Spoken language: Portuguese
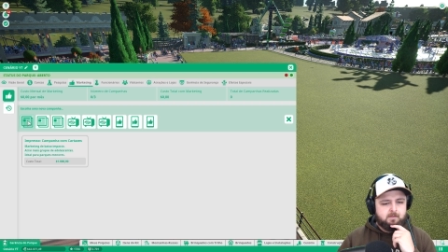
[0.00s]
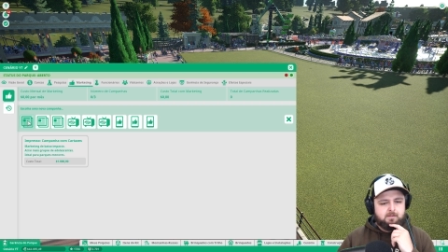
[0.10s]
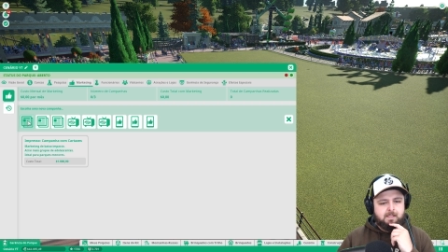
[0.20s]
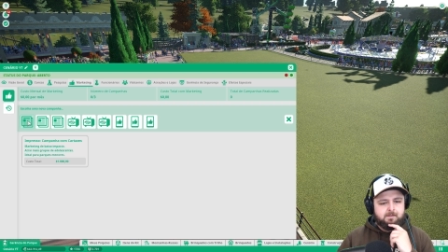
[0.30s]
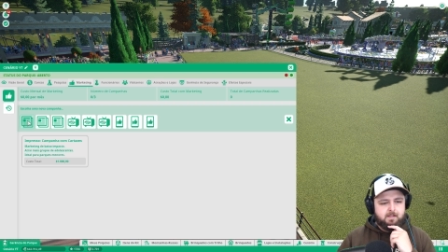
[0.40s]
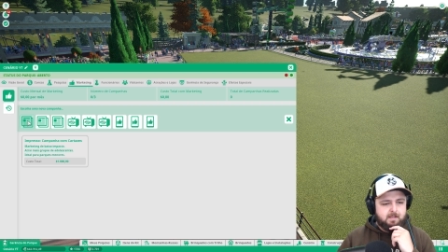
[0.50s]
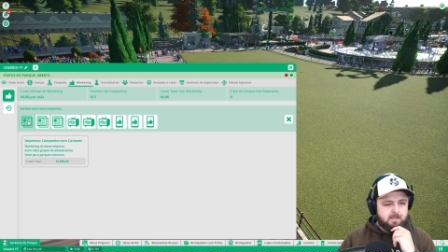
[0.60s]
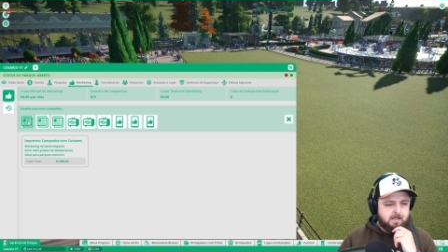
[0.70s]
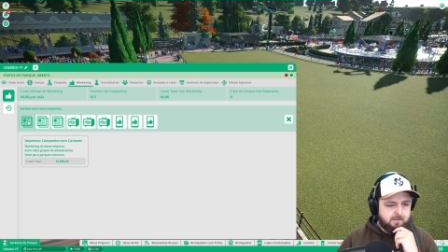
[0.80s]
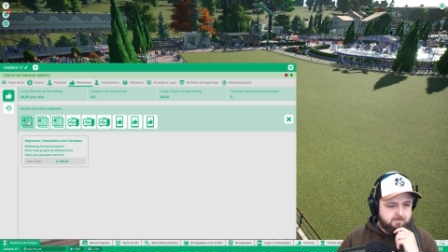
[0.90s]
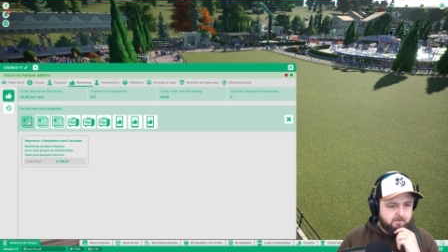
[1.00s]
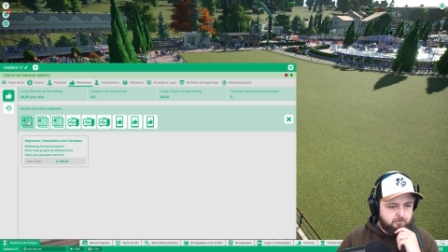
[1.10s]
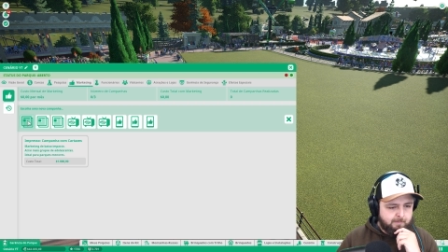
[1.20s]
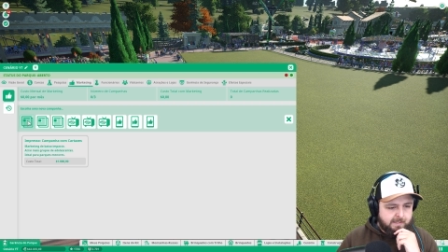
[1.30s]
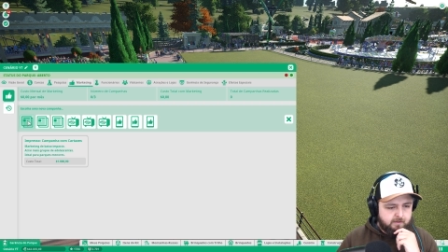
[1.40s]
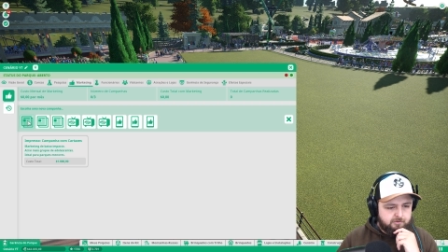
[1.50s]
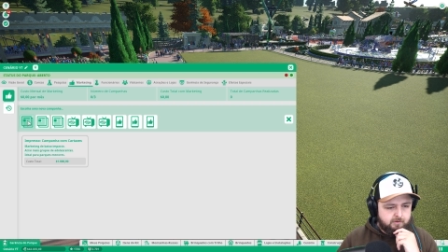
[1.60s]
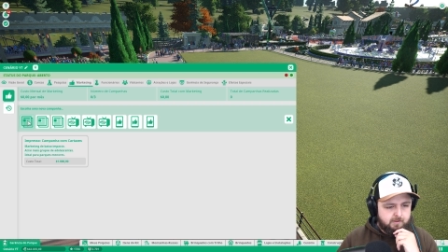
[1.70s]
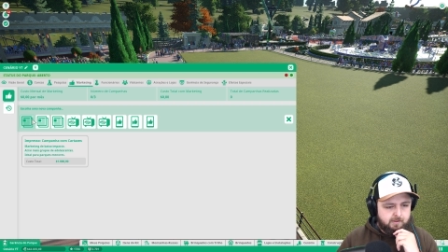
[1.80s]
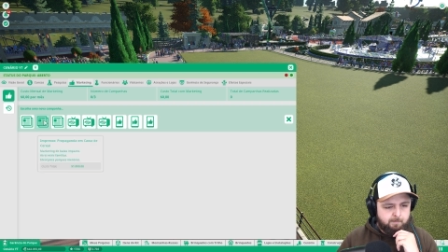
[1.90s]
Tá, tem a ação de
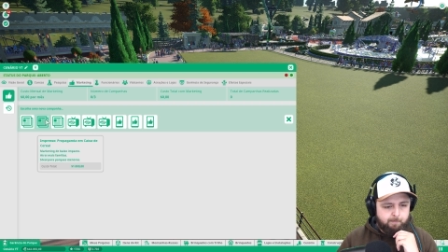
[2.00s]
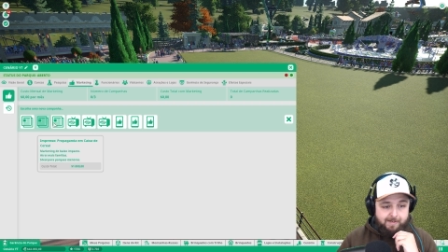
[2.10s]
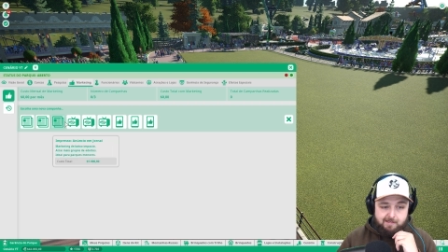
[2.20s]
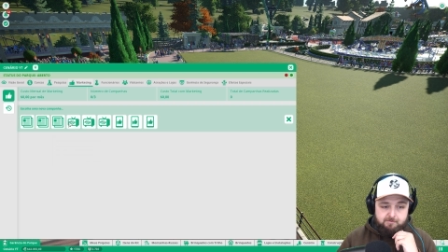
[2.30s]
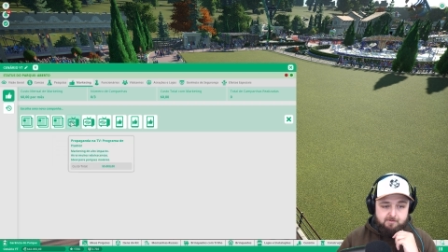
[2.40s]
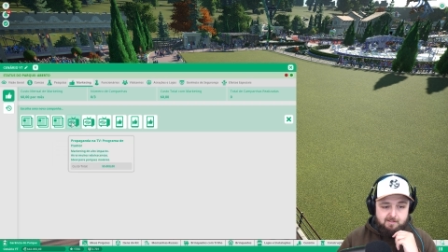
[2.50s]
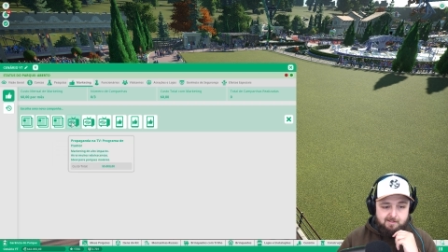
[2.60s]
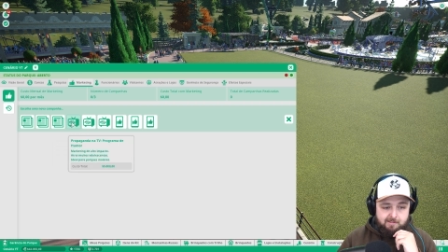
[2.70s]
marketing impressa,